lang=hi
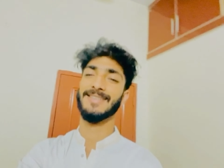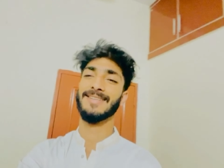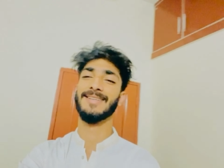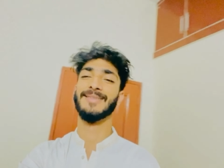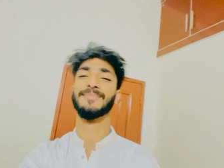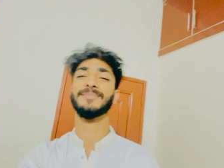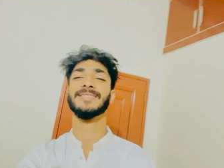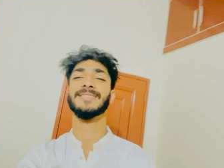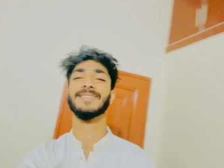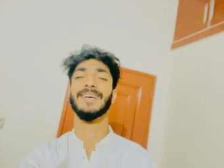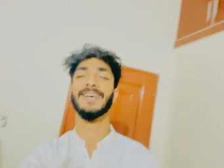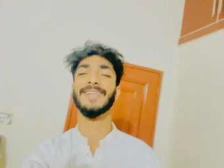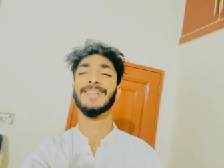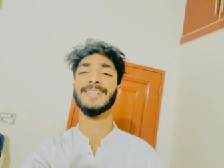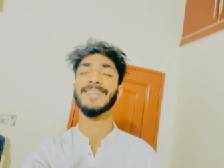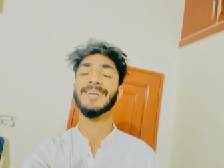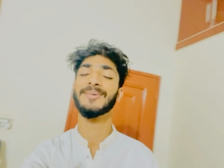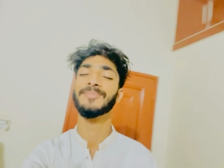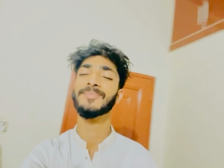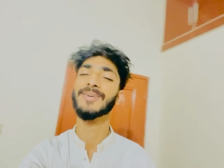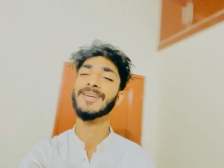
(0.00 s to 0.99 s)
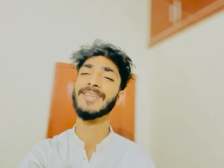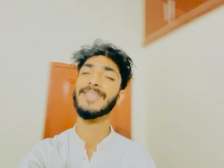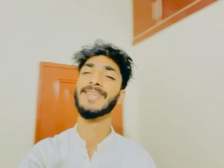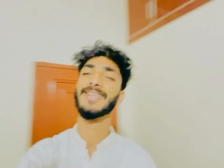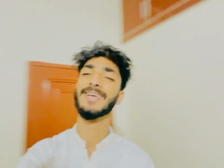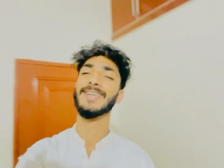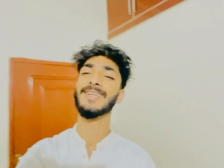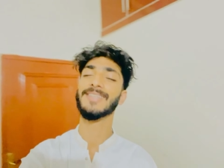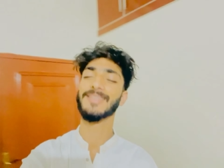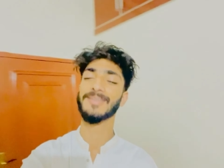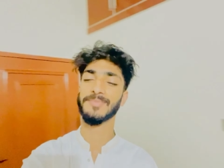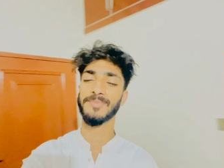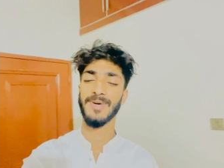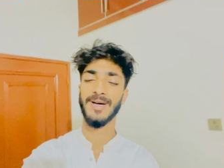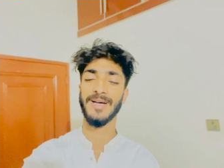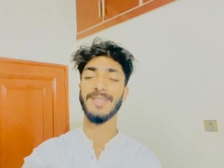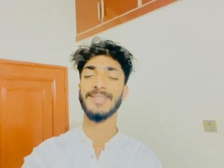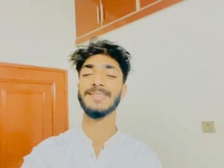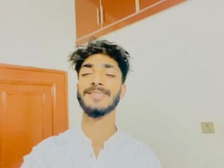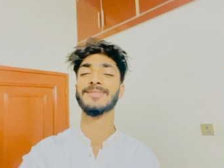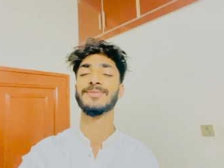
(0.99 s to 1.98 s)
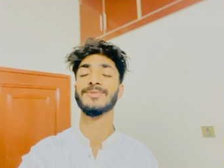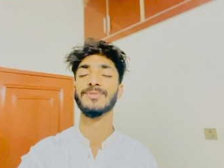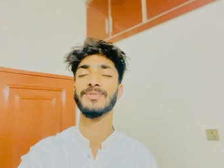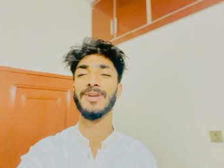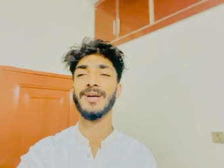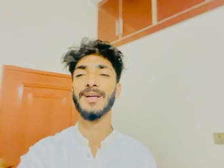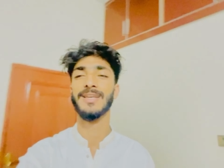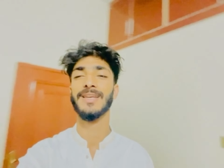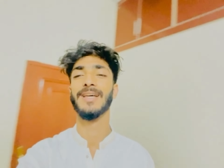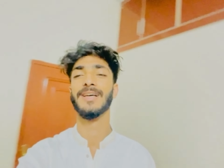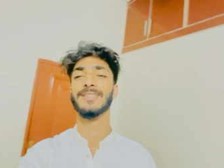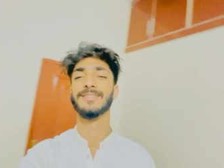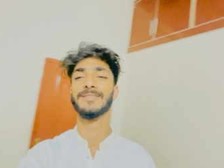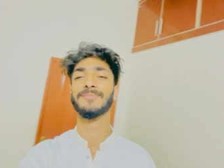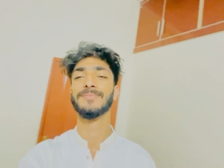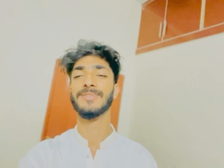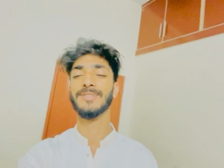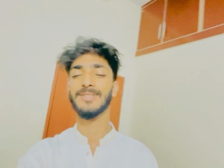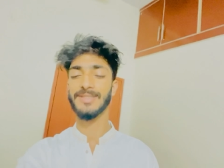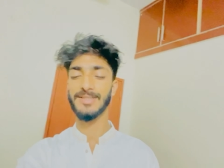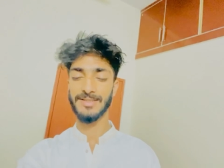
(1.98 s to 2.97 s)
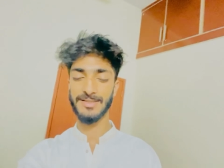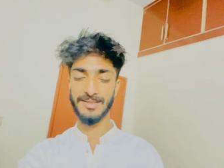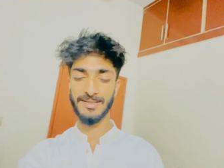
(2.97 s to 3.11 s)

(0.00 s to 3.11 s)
रमज़ान का महीना है नमाज कुरान लाजमी है